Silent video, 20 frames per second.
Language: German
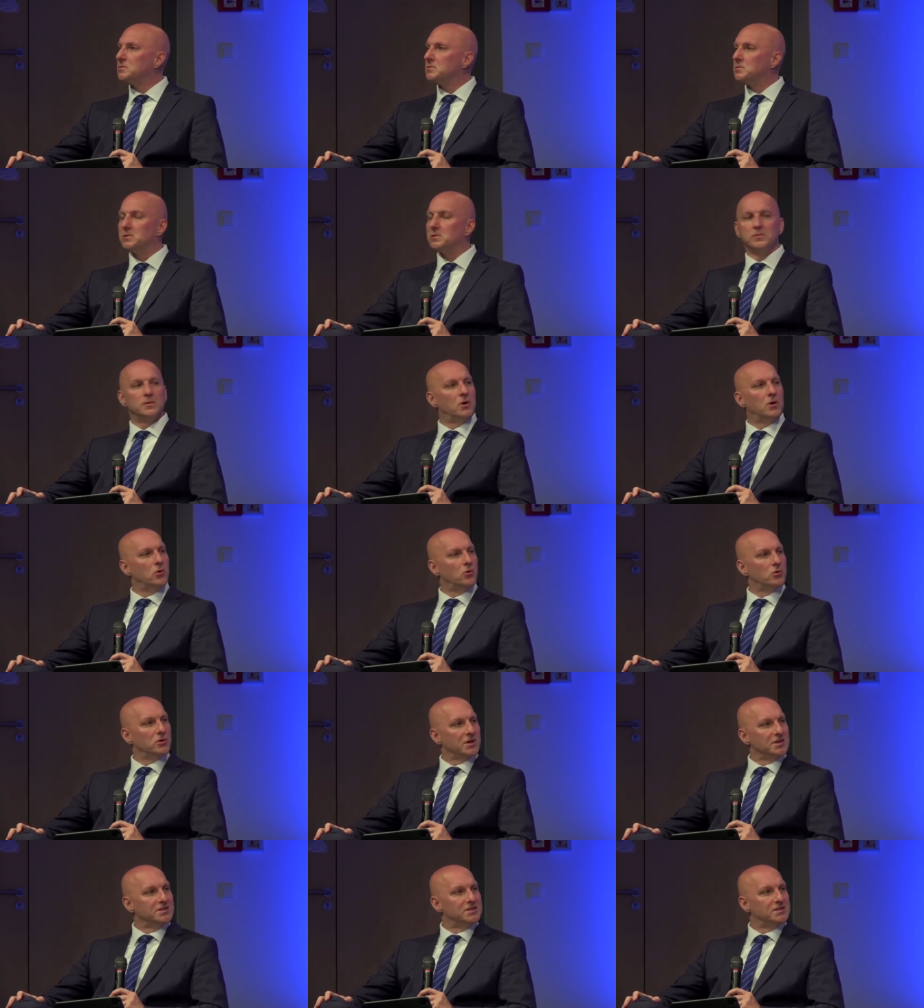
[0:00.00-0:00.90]
äh,
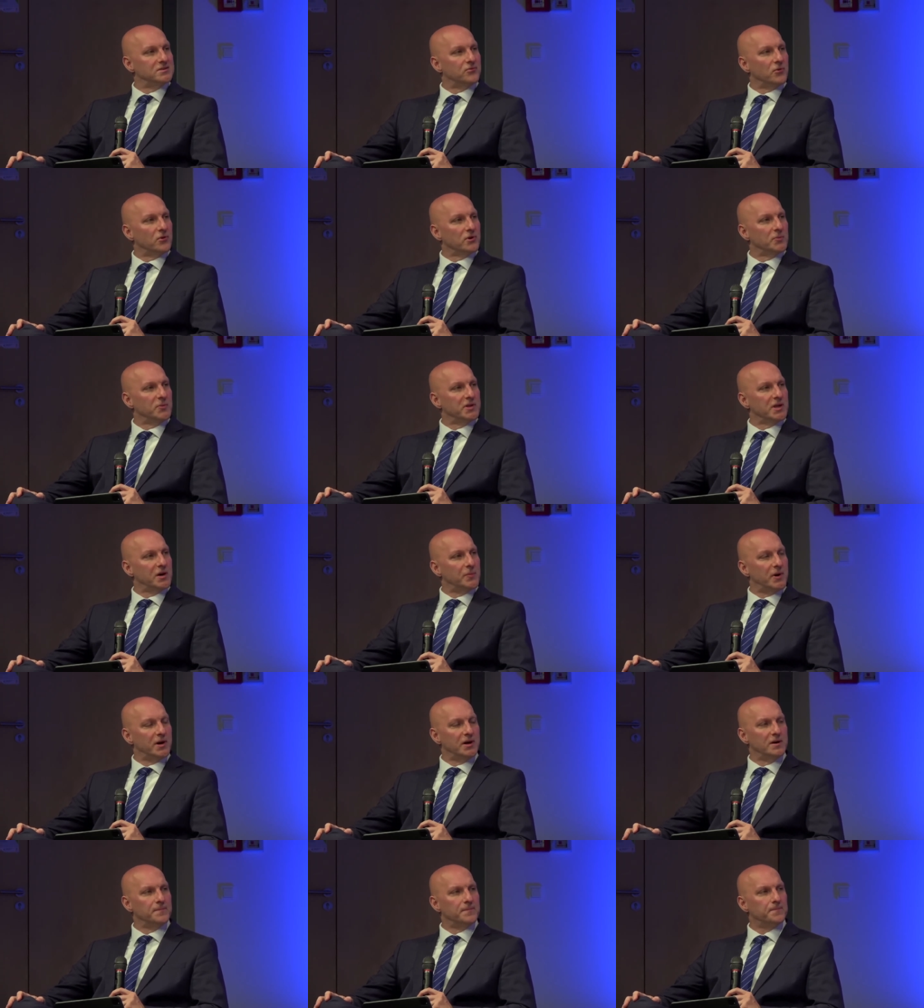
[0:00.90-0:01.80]
auch ganz vorne mit
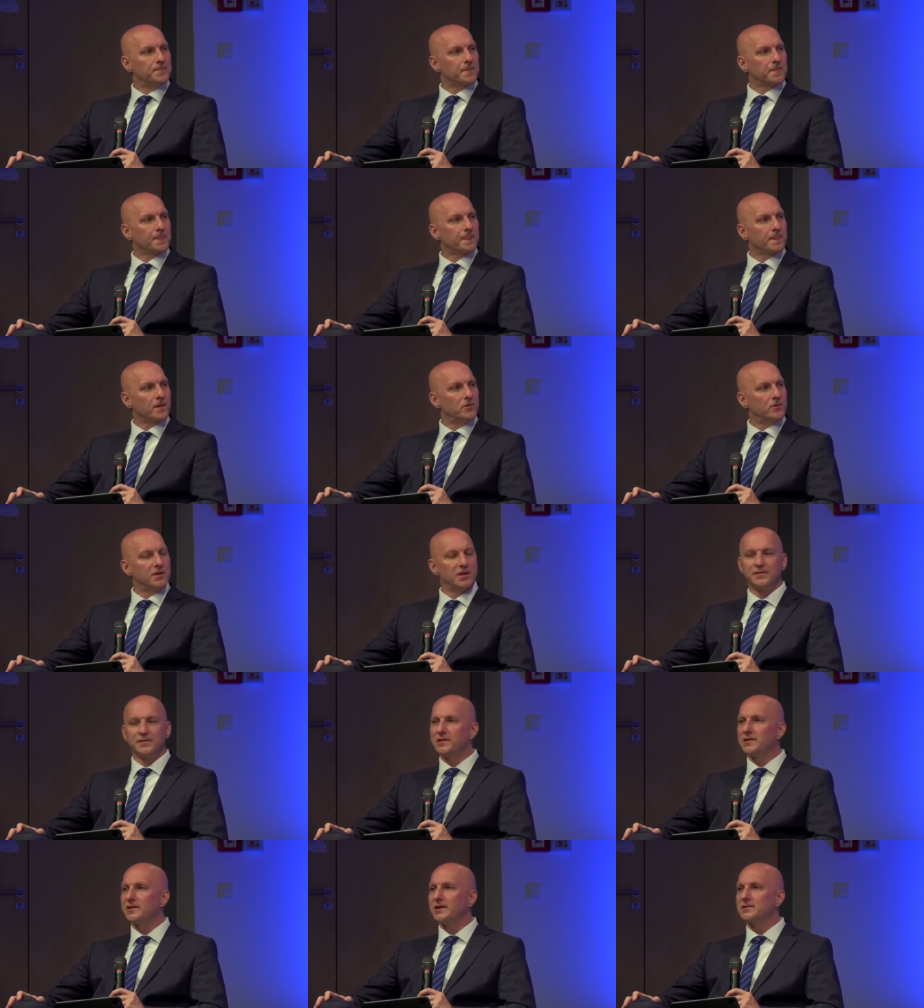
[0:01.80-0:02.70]
dabei. Und das
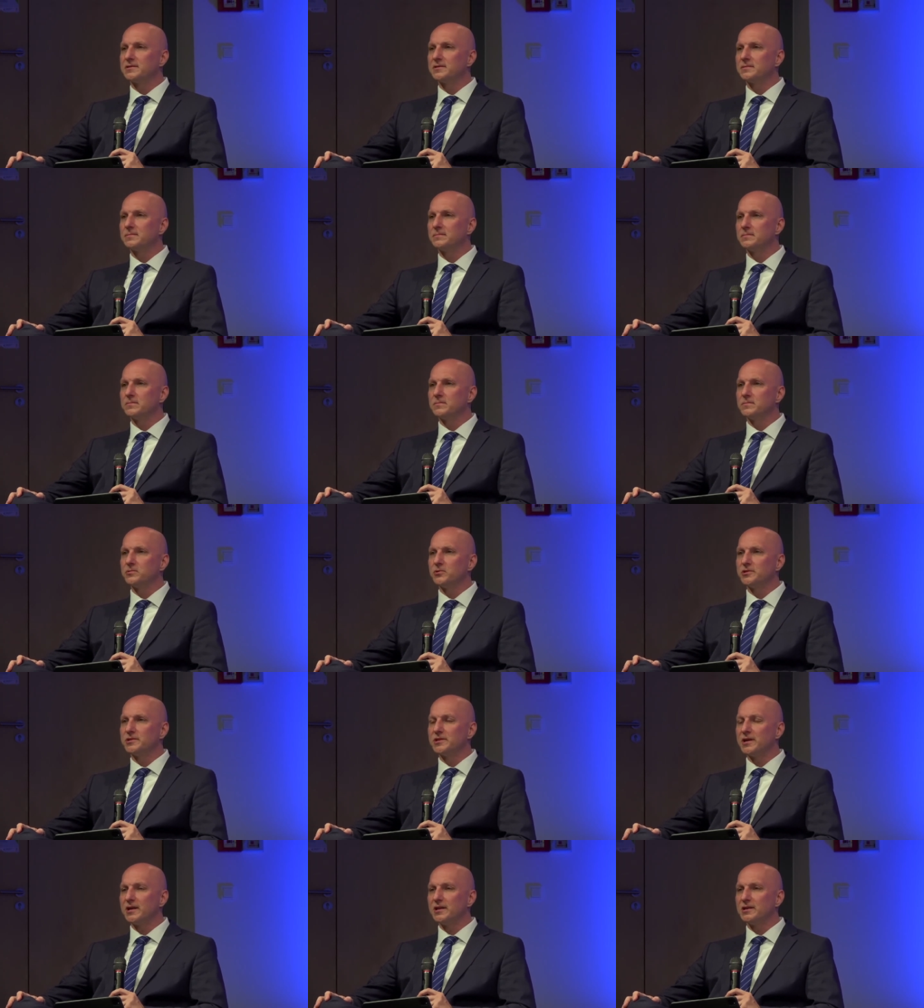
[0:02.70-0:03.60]
hatten Sie gesagt,
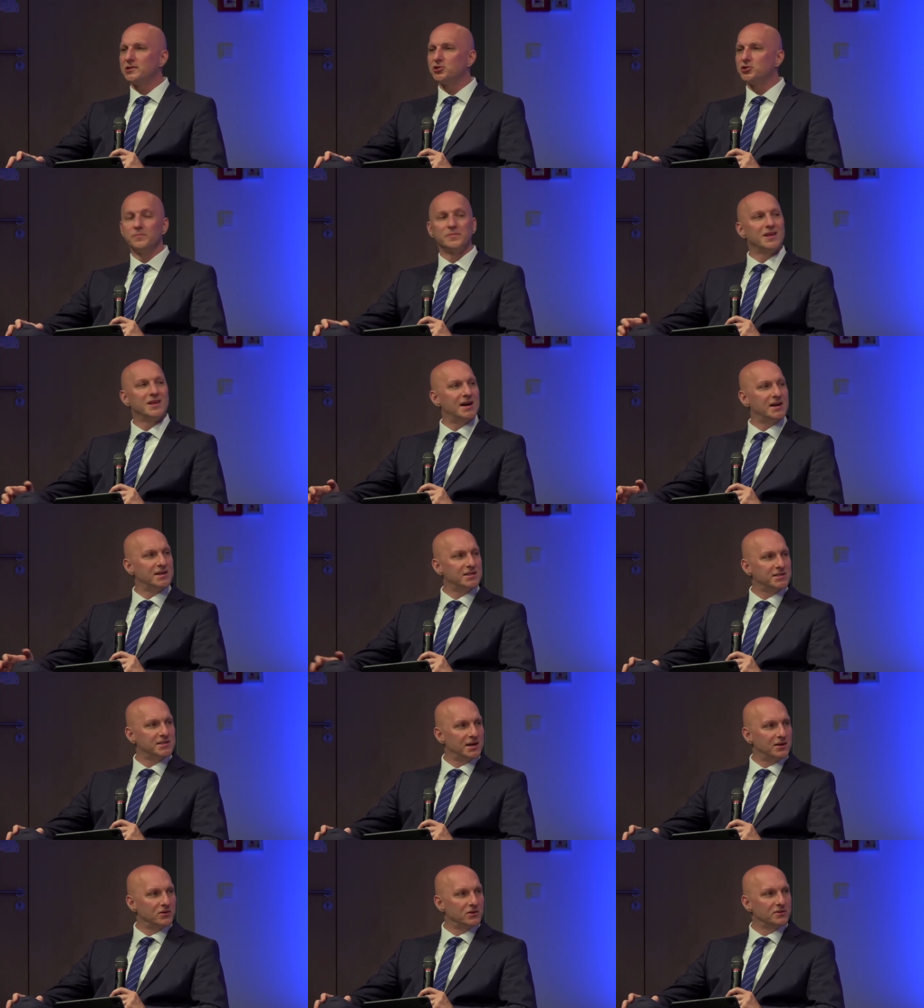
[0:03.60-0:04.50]
Sozialrecht stimmt,
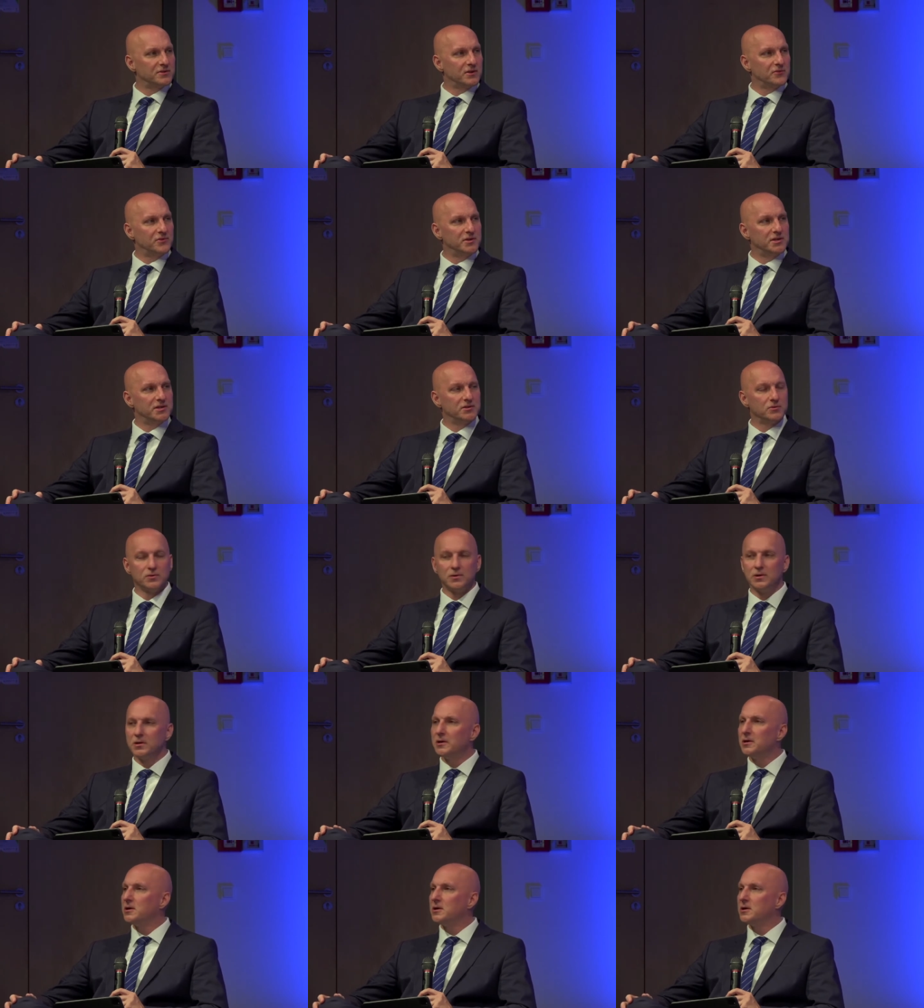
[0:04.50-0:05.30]
Nachzahlungsverpflichtung.